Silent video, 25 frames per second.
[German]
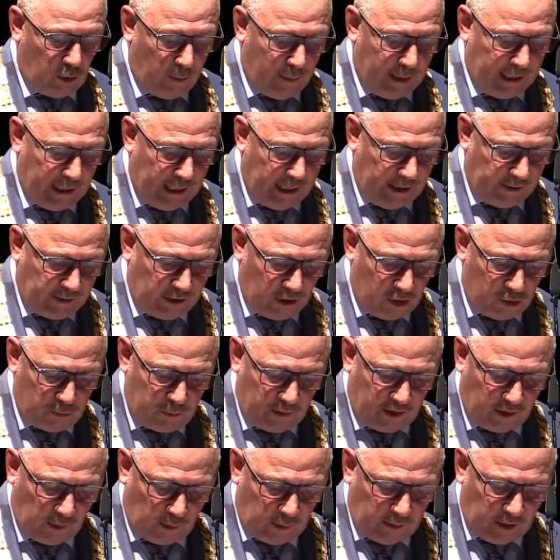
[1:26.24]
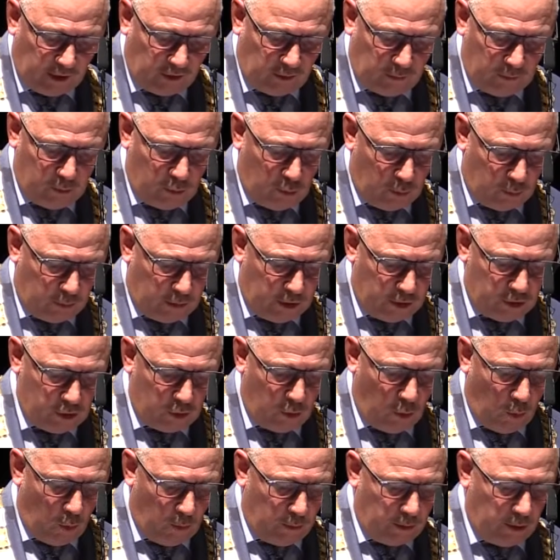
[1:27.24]
Dort kümmerte er sich besonders um
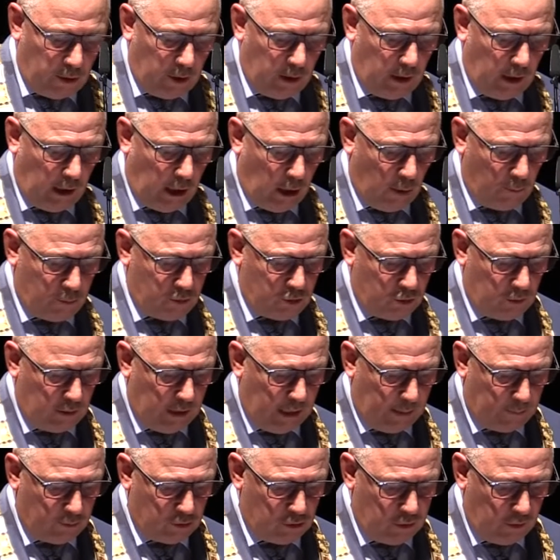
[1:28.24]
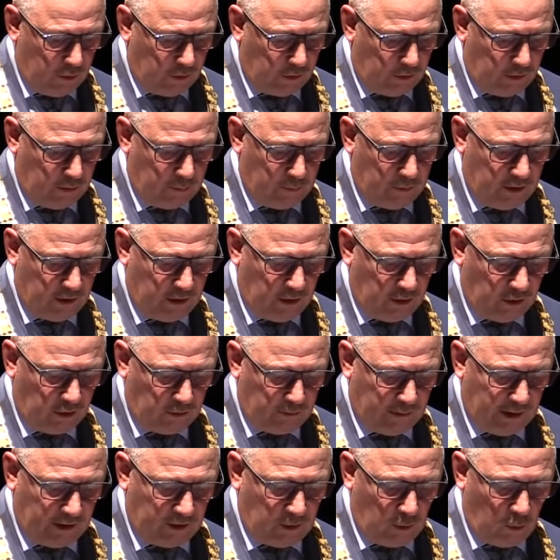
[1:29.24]
Jugendliche ohne Hauptschulabschluss
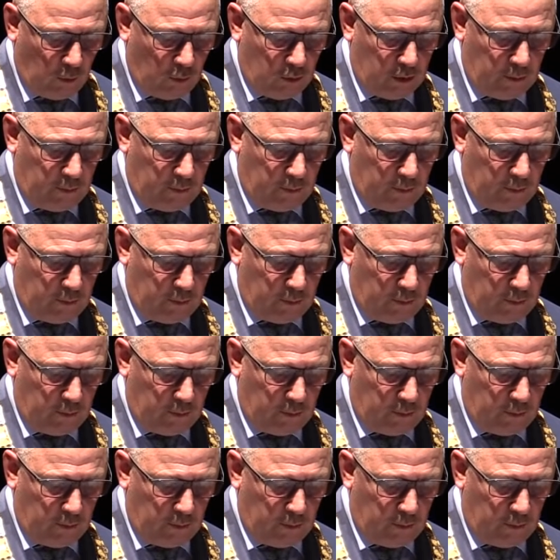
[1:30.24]
bzw.